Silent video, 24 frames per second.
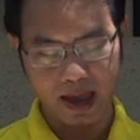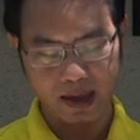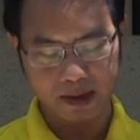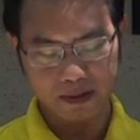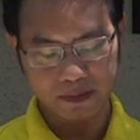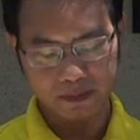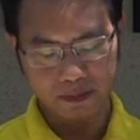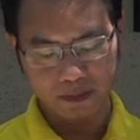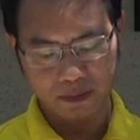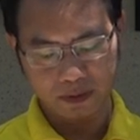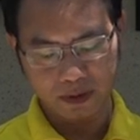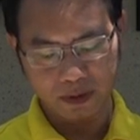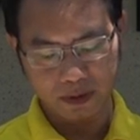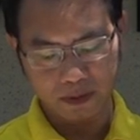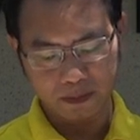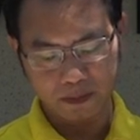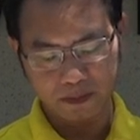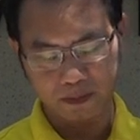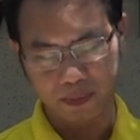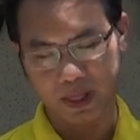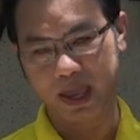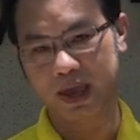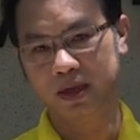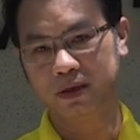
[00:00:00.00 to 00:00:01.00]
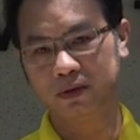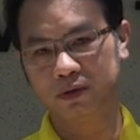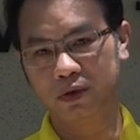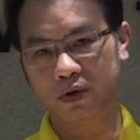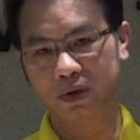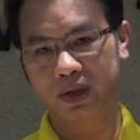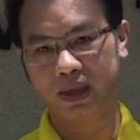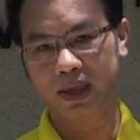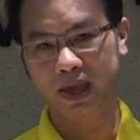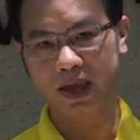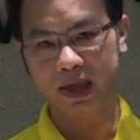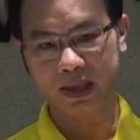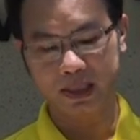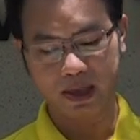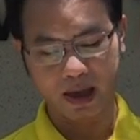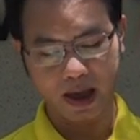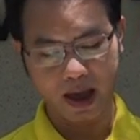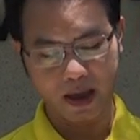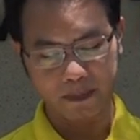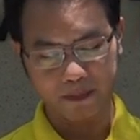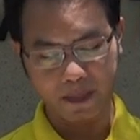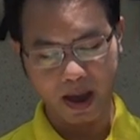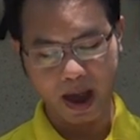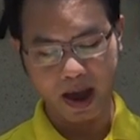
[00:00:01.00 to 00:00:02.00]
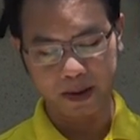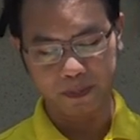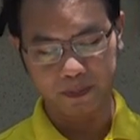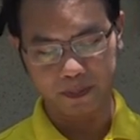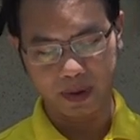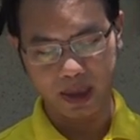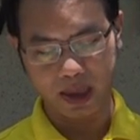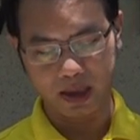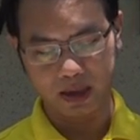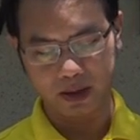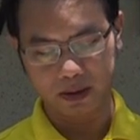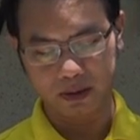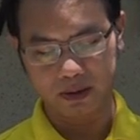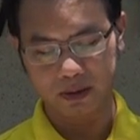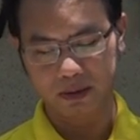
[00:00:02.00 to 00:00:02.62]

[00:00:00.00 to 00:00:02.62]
งปลิงตรงนี้นะครับ ปากปลิง